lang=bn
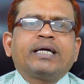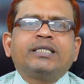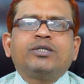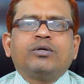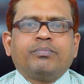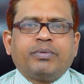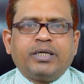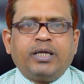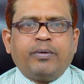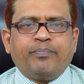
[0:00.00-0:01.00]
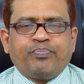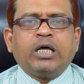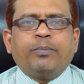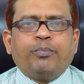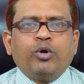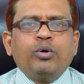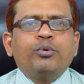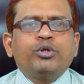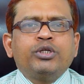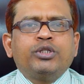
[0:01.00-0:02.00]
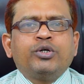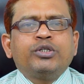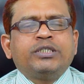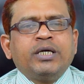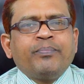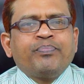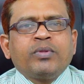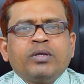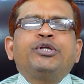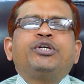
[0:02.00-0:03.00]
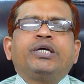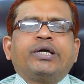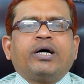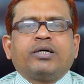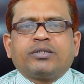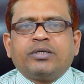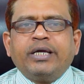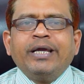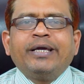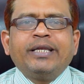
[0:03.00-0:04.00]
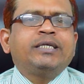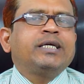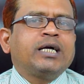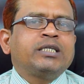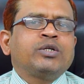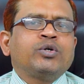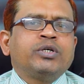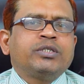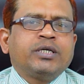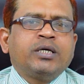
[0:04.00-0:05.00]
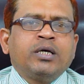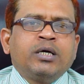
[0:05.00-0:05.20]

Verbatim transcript: একটি কোম্পানি তার পরবর্তীতে হচ্ছে কৃষিকাজ এই কৃষিকাজে রয়েছে